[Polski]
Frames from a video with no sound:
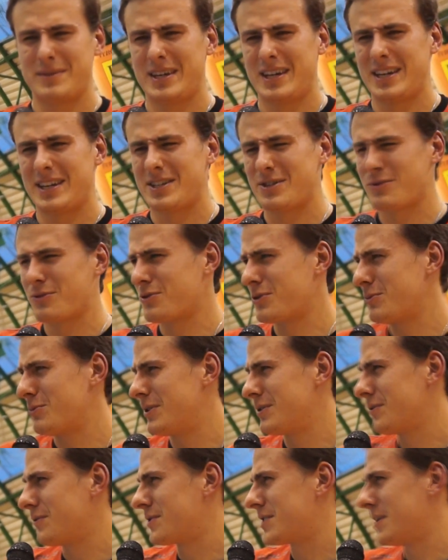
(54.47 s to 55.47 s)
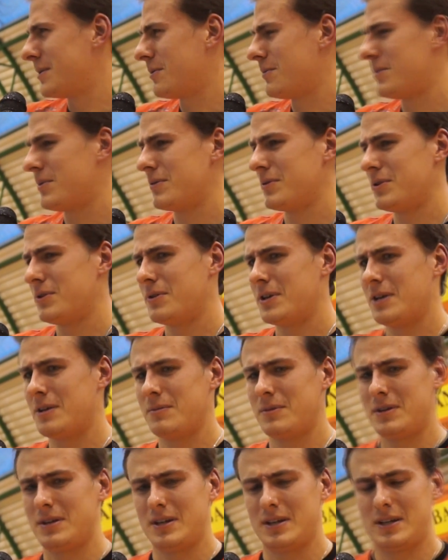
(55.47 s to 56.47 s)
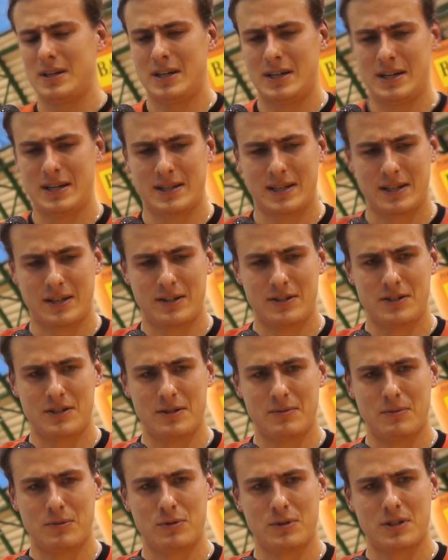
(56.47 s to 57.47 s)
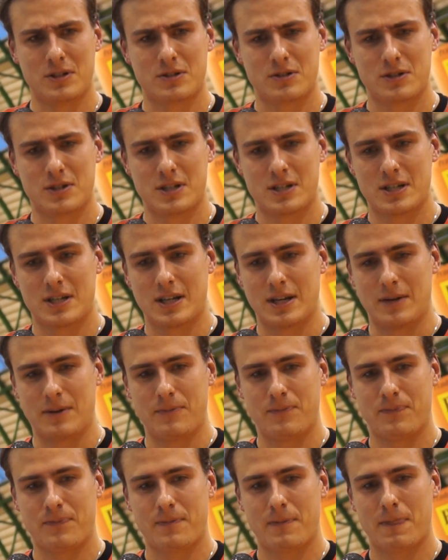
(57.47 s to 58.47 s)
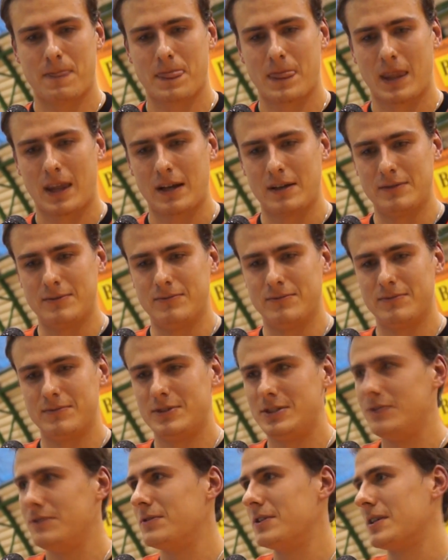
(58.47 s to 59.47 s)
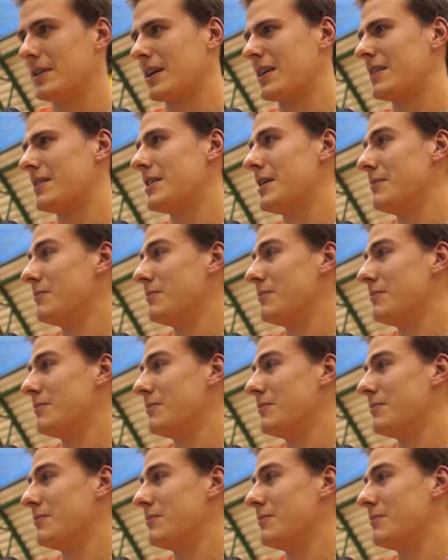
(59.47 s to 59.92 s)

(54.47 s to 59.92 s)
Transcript: Nie, też dużo błędów dzisiaj popełniłem i taki dzień był też troszeczkę um, dziwny, taki nie